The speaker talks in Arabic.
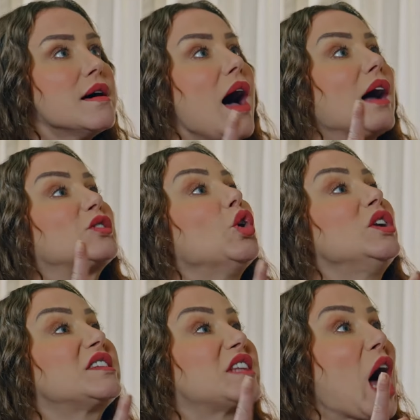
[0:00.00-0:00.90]

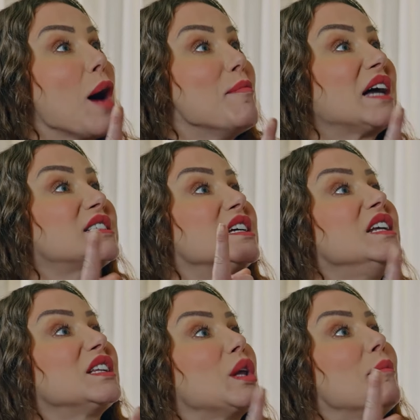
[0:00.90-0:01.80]
هدول الذهبات
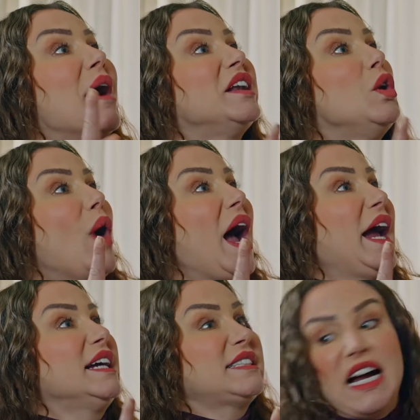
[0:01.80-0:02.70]
هن الضمان
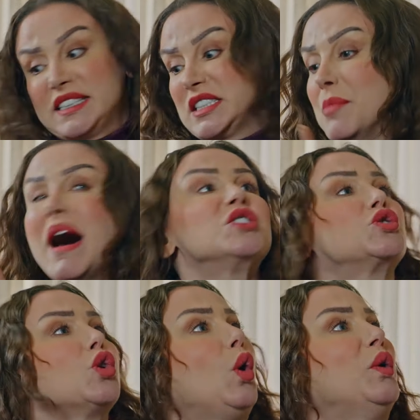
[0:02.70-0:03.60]
الوحيد حتى ما
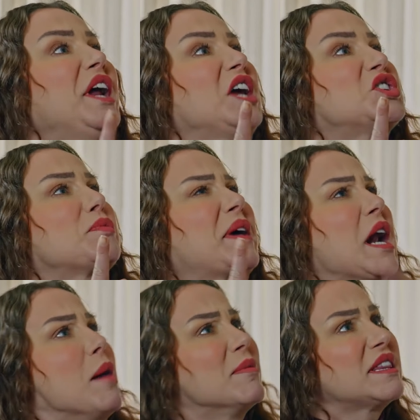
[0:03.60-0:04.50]
نجوع ونعيش
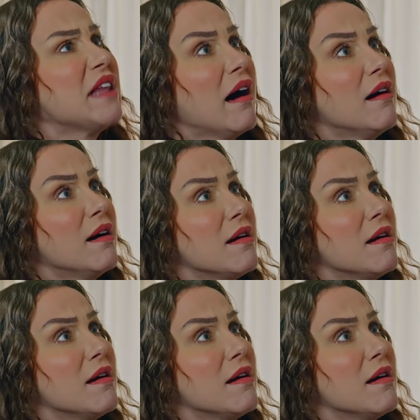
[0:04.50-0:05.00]
بكرامتنا